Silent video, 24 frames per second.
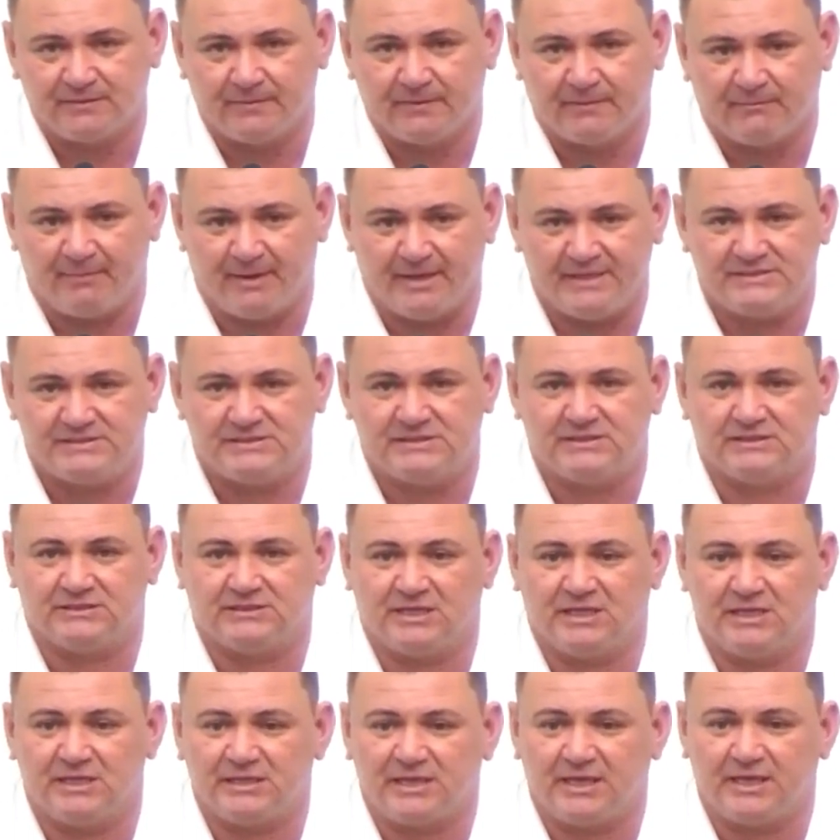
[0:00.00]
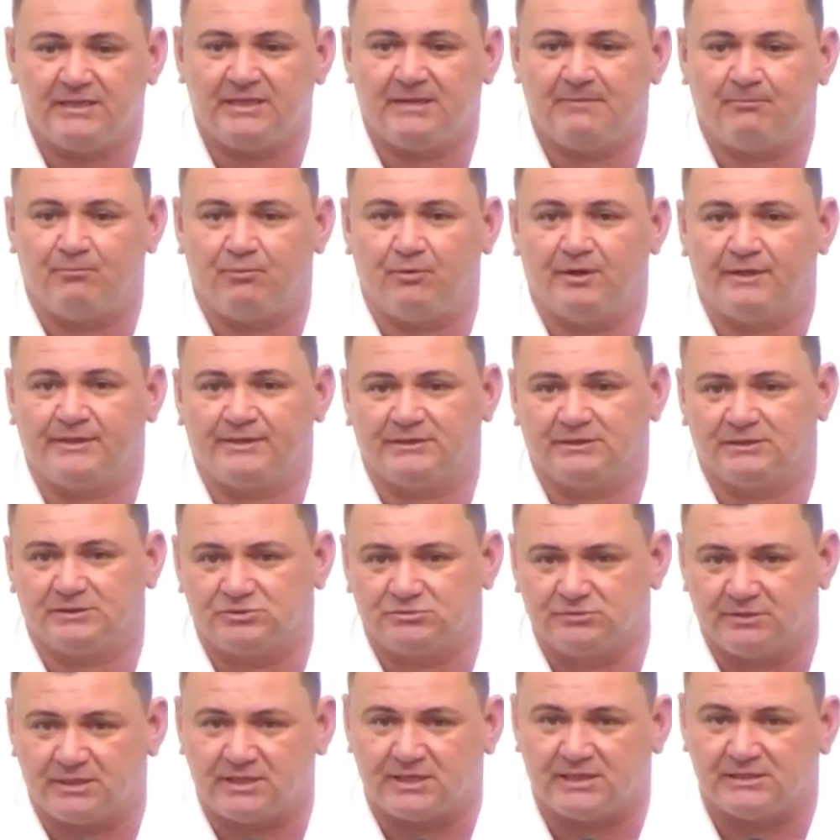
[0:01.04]
mas ninguém quer na porta da
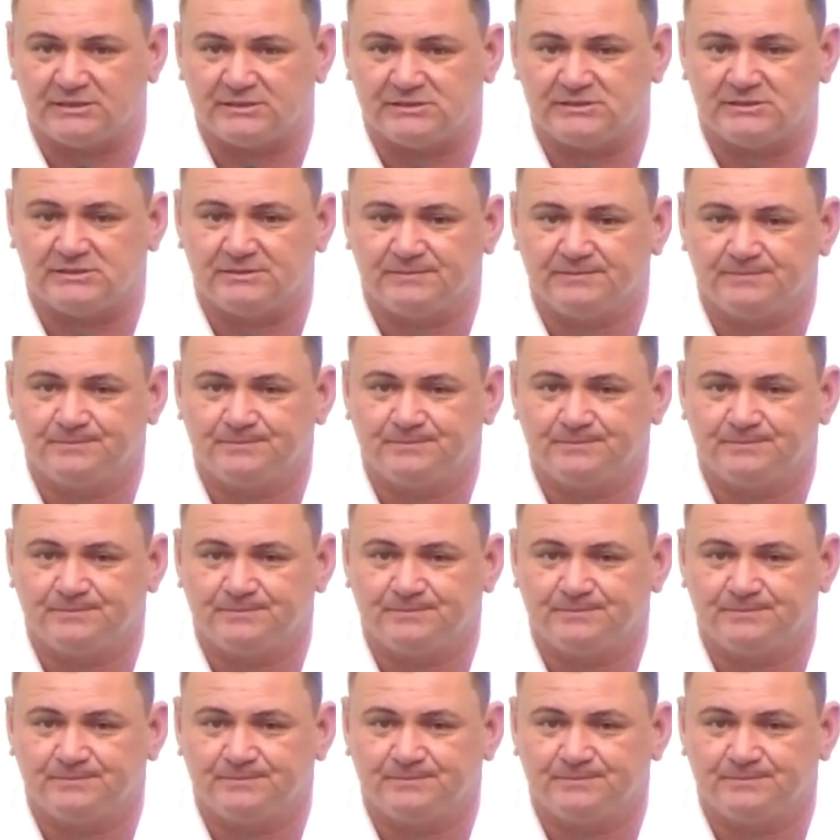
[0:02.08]
sua casa.